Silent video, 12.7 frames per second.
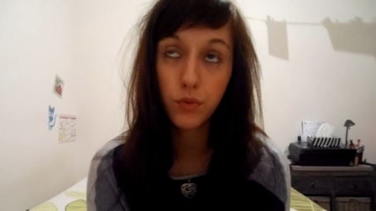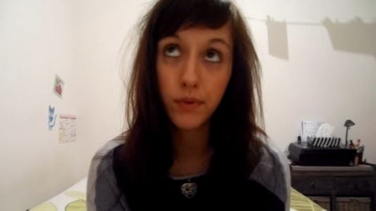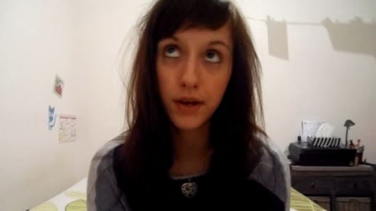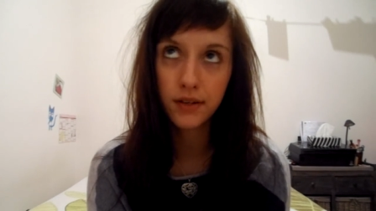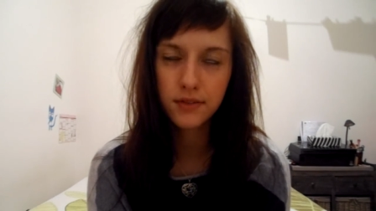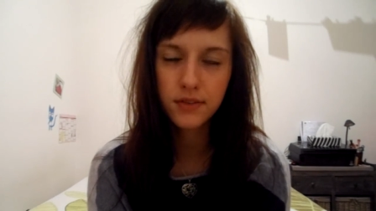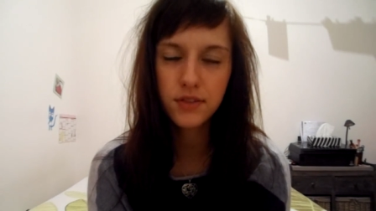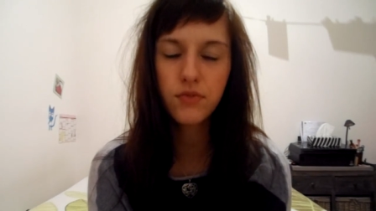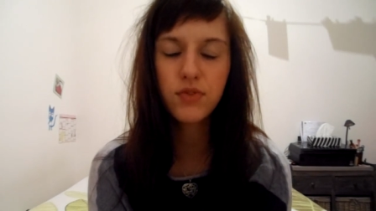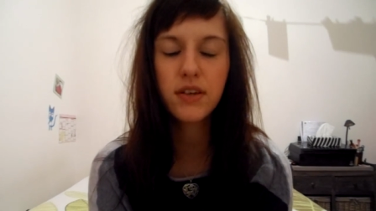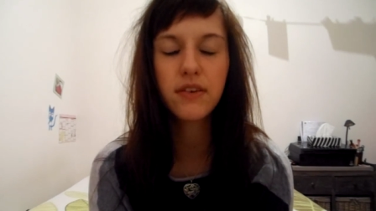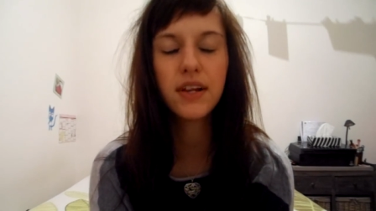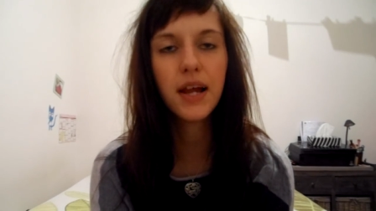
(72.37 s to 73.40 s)
bah, si
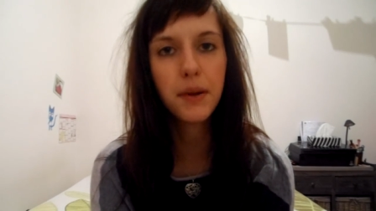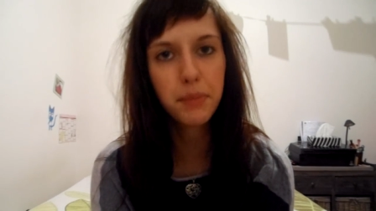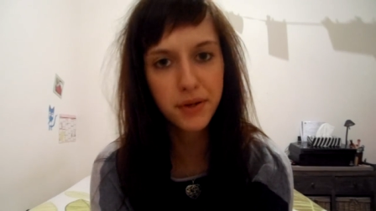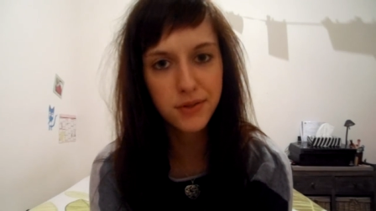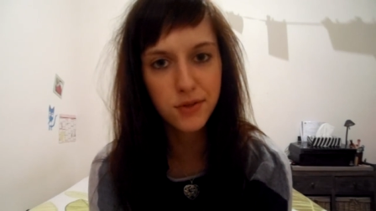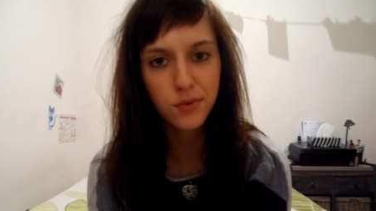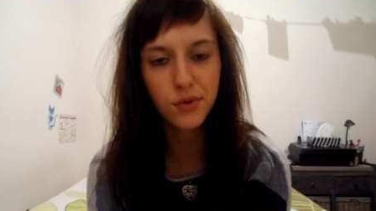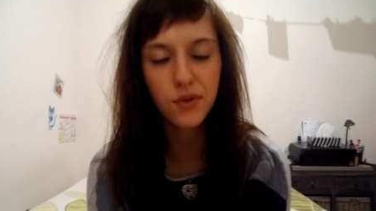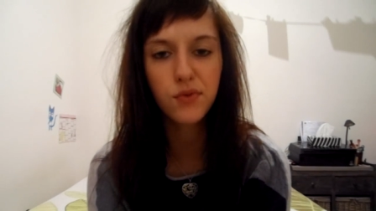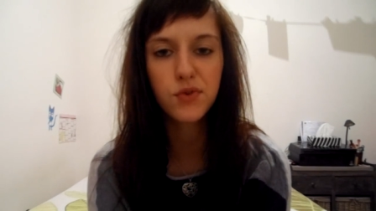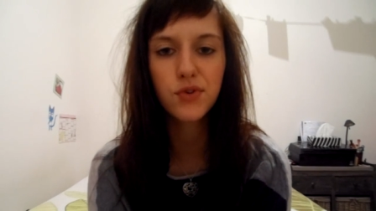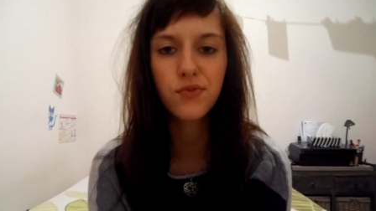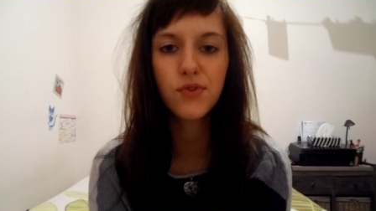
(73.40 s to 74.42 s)
vous avez l'impression que
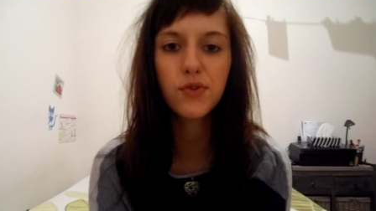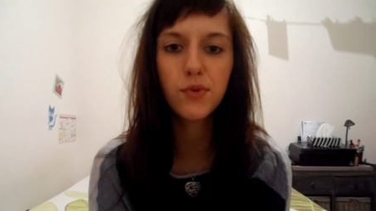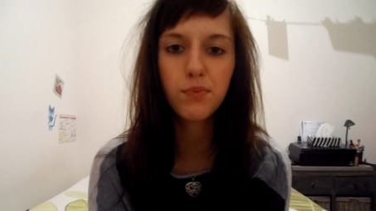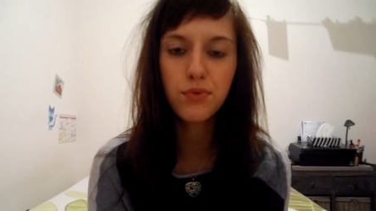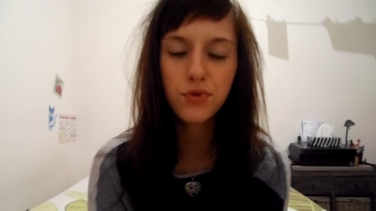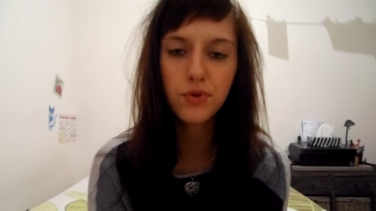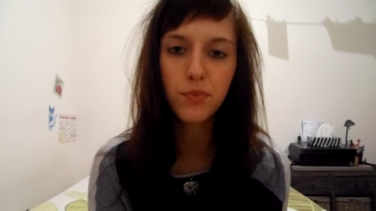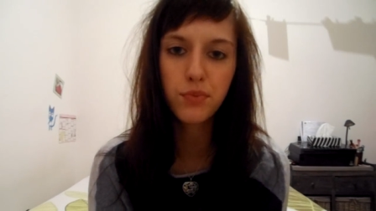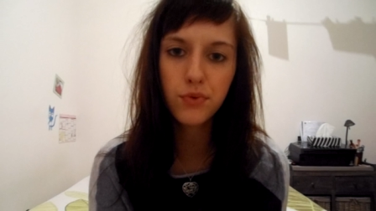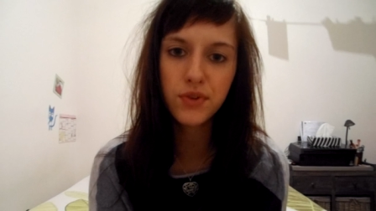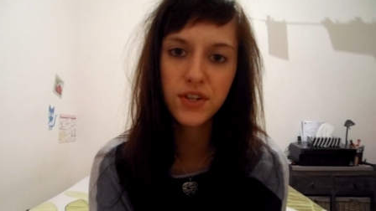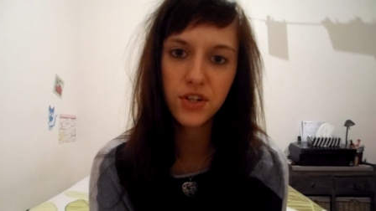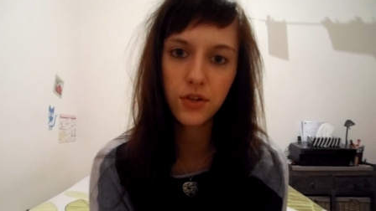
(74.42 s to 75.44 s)
vos cheveux ne poussent
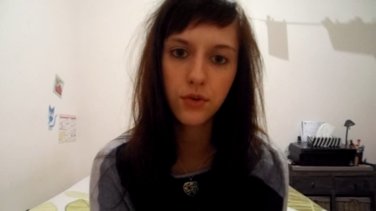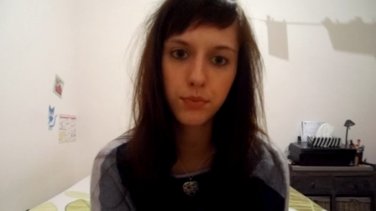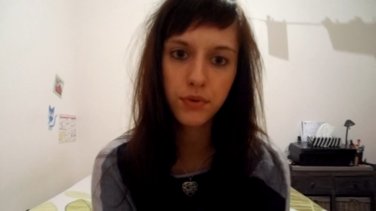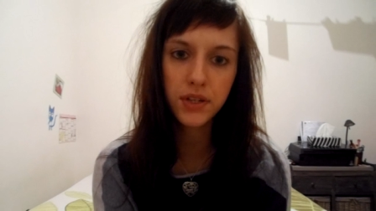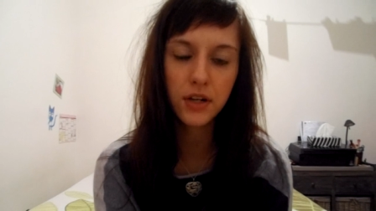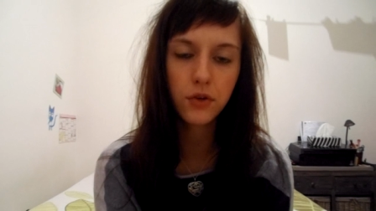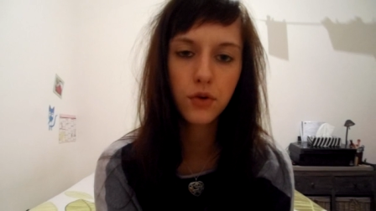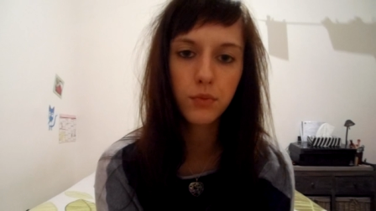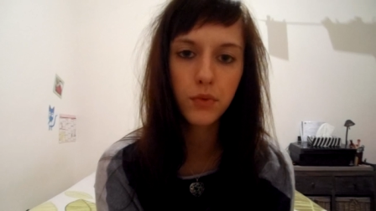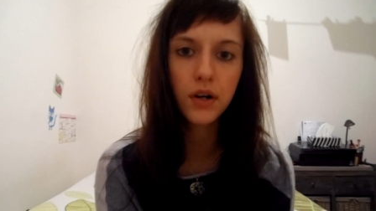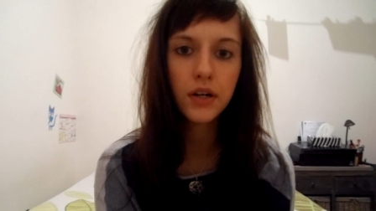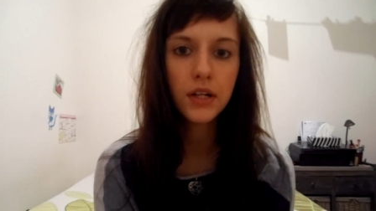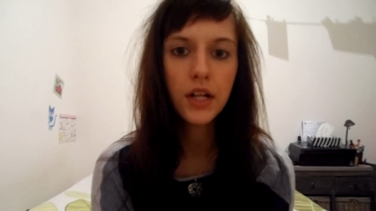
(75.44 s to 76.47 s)
plus déjà depuis quelques
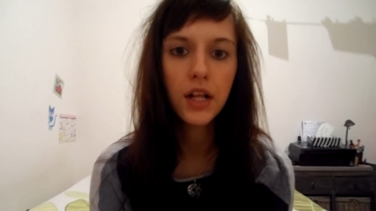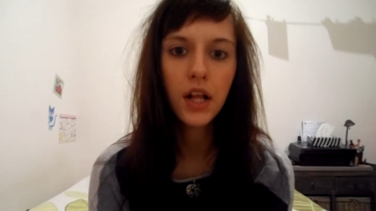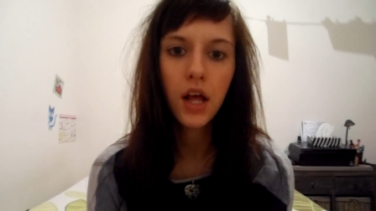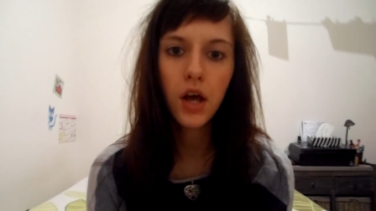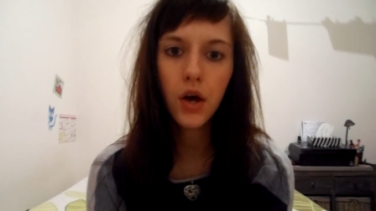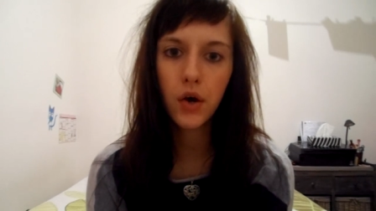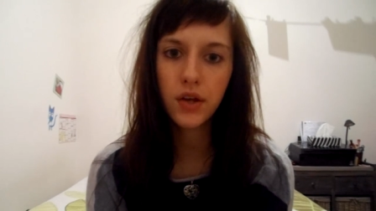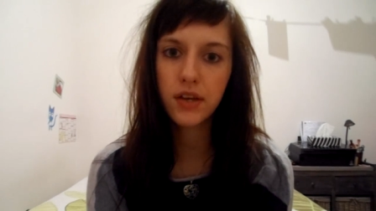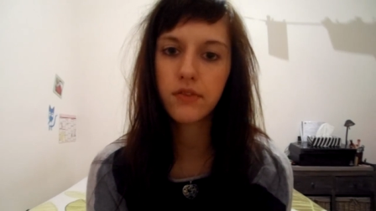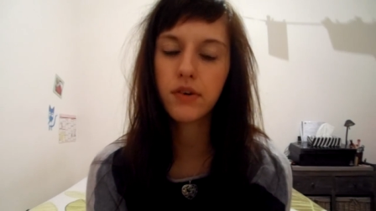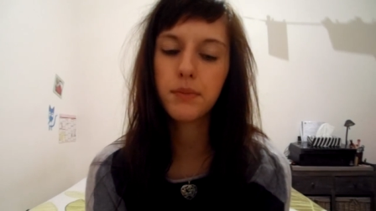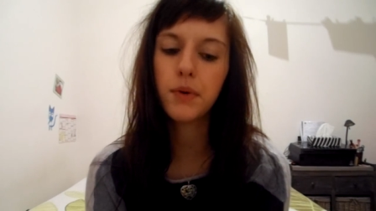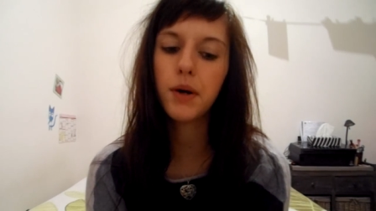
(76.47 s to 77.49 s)
mois, il y a
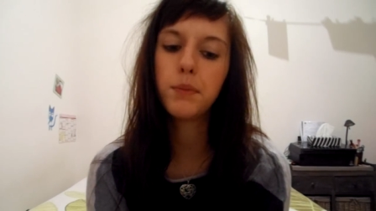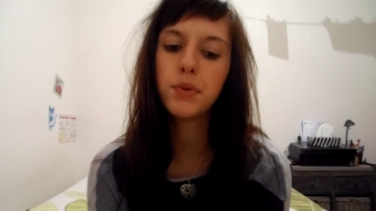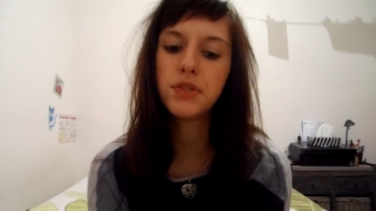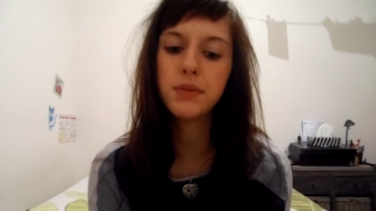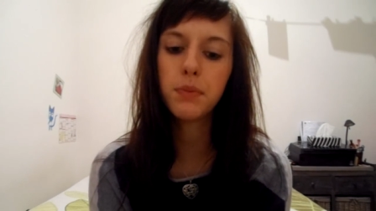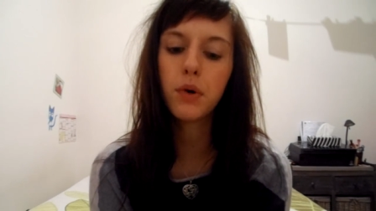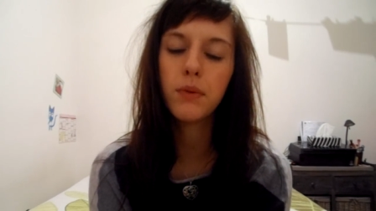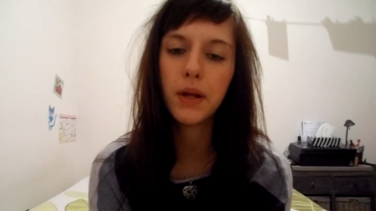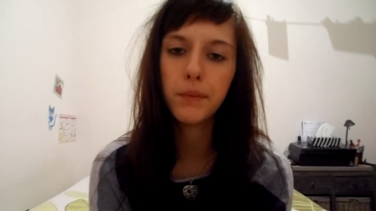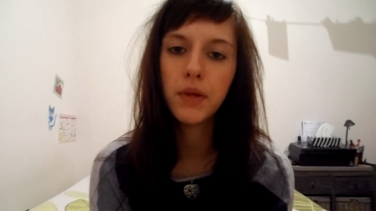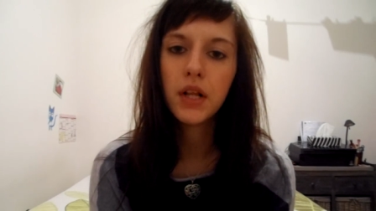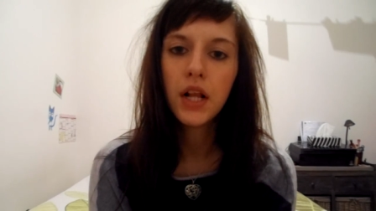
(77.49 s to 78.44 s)
vraiment un petit problème.